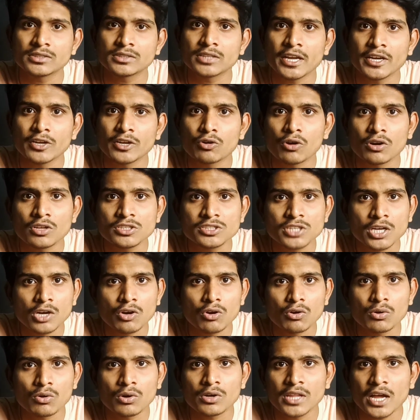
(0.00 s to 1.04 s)
దాన్ని కొనొచ్చా
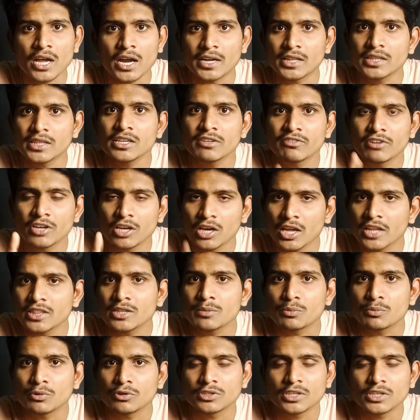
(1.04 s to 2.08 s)
కొనకూడదా అనేది ఈ వీడియోలో
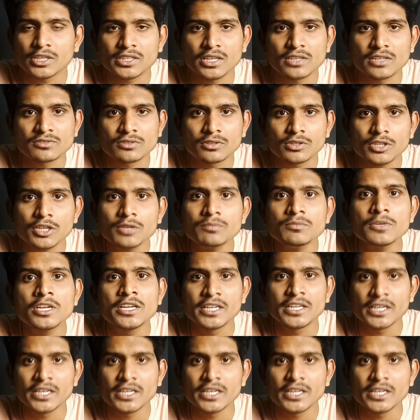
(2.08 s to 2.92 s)
అయితే పూర్తిగా తెలుసుకుందాం